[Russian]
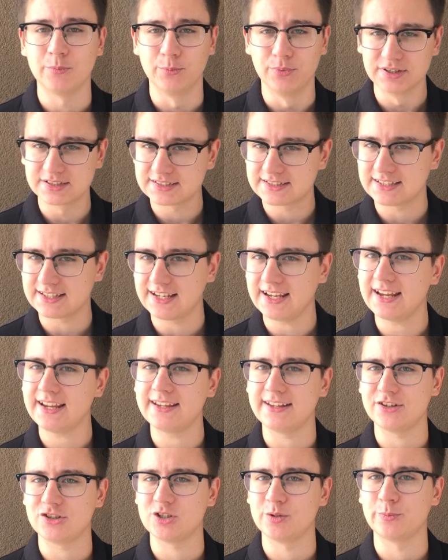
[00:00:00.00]

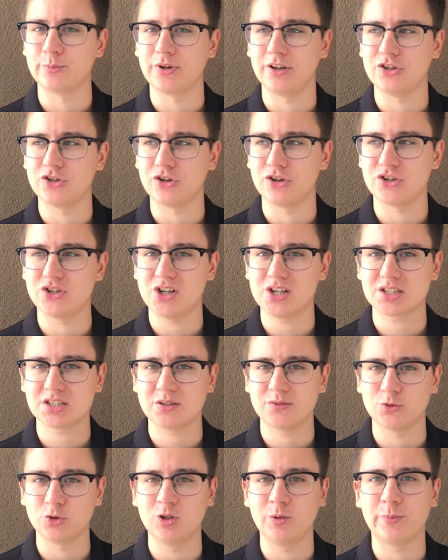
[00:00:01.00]
быстрее, чем при
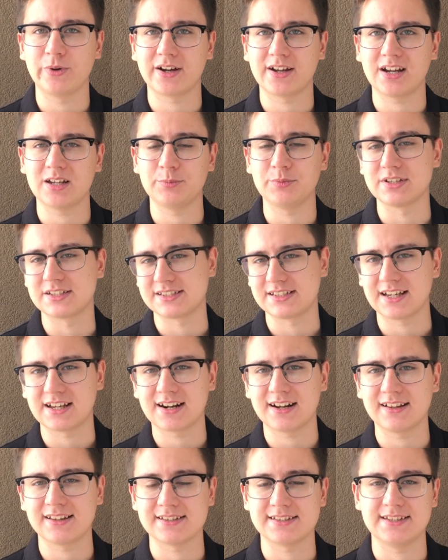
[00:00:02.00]
Черчесове, ну или, по крайней мере,
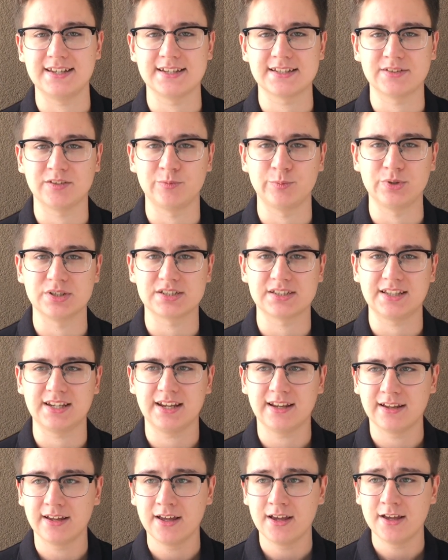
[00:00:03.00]
старалась действовать
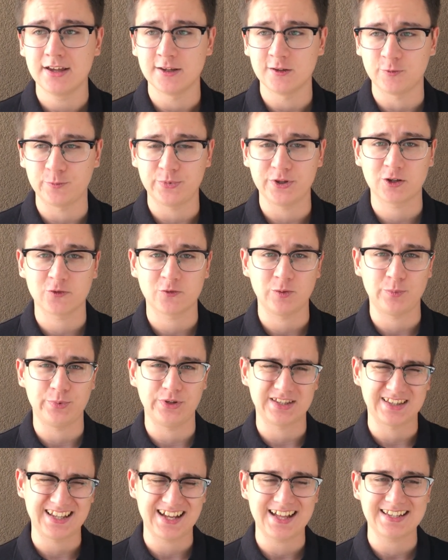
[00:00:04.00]
быстрее, и в первые
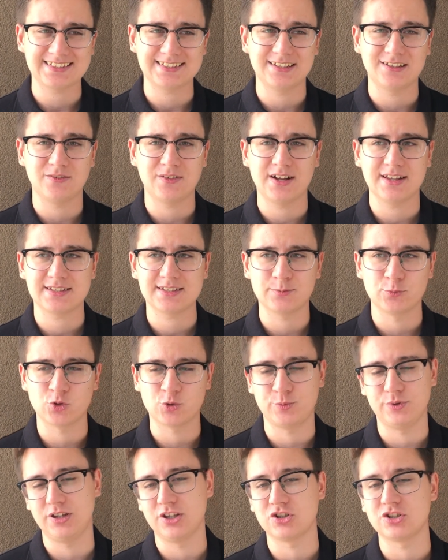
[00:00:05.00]
15, 20,
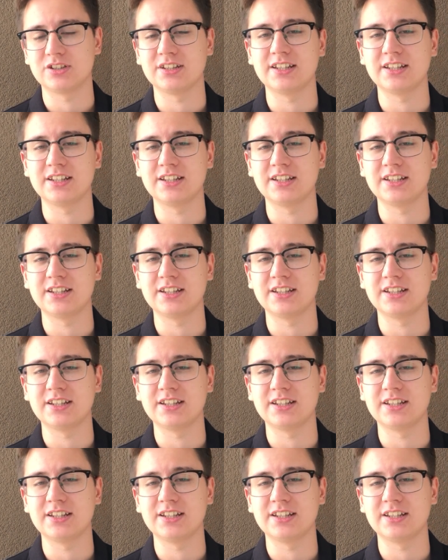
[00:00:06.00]
может быть, даже